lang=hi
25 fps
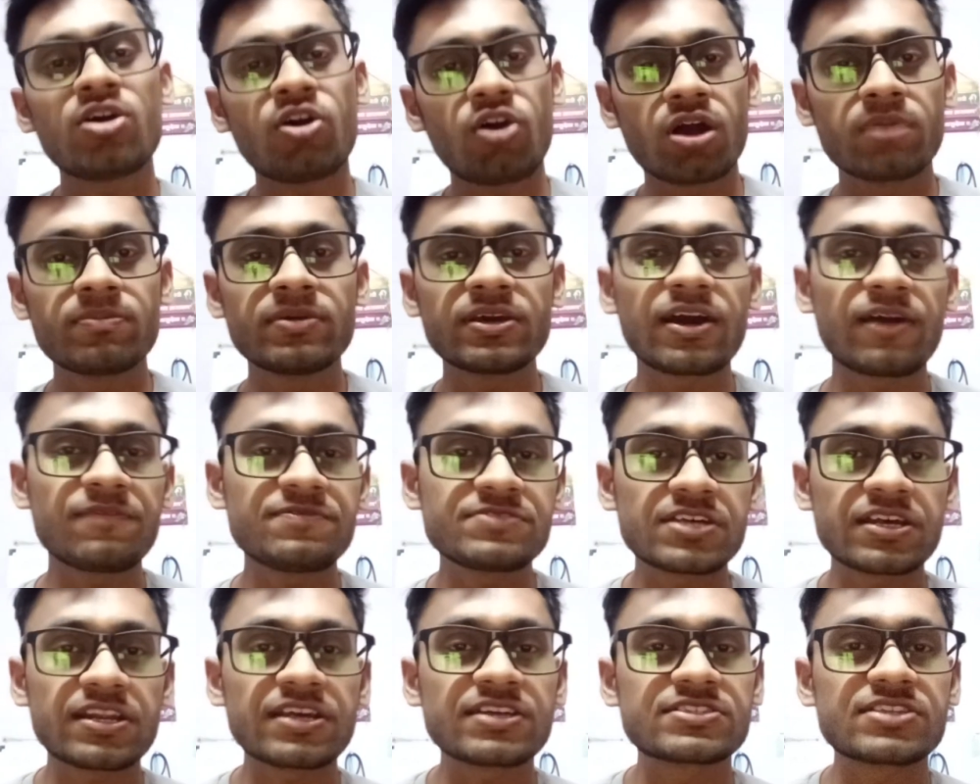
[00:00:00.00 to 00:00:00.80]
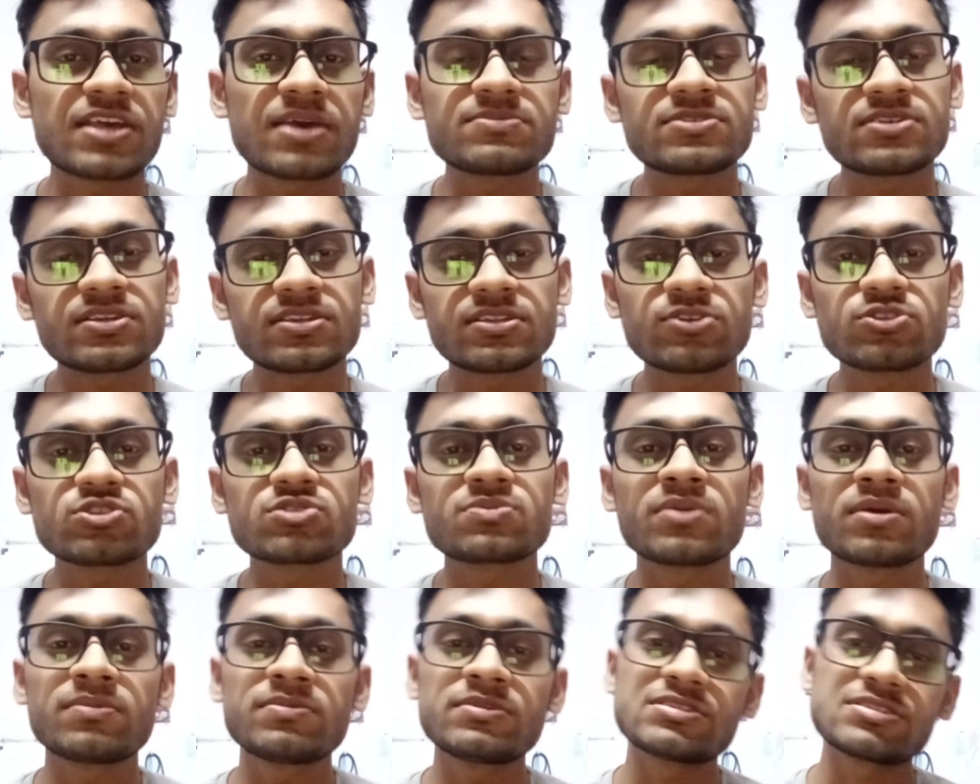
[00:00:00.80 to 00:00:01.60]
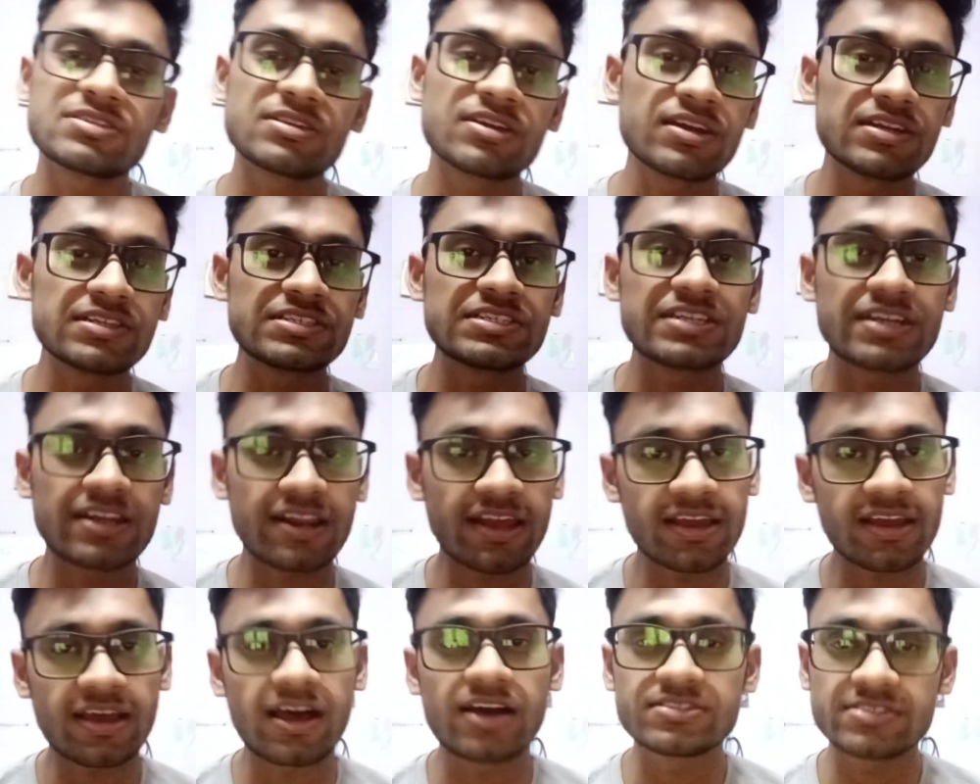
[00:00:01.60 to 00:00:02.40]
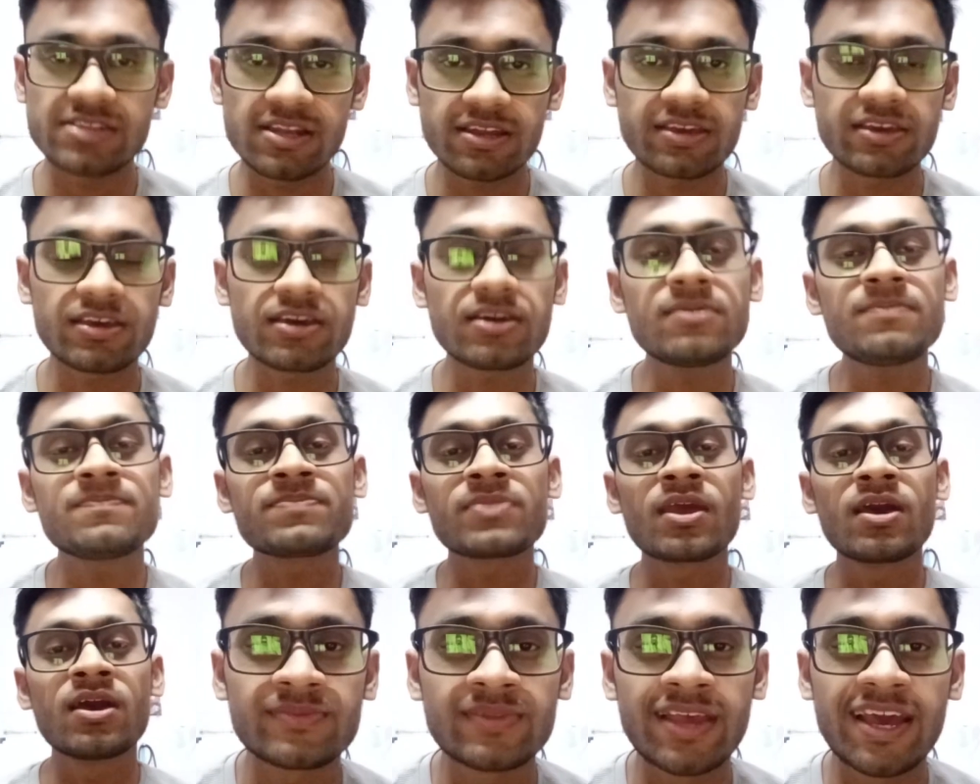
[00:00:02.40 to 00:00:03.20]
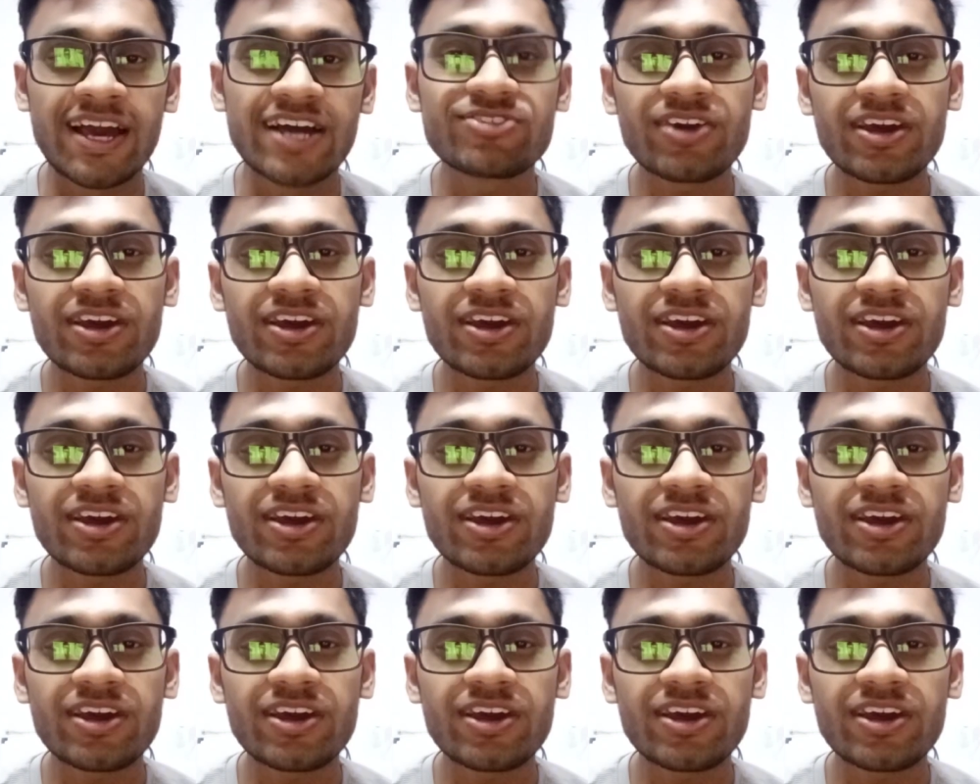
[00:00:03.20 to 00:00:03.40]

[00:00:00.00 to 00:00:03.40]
और भी काफी सारे एग्जाम दिए थे उसमें भी सिंगल डिजिट रैंक हासिल किया है अब हाँ,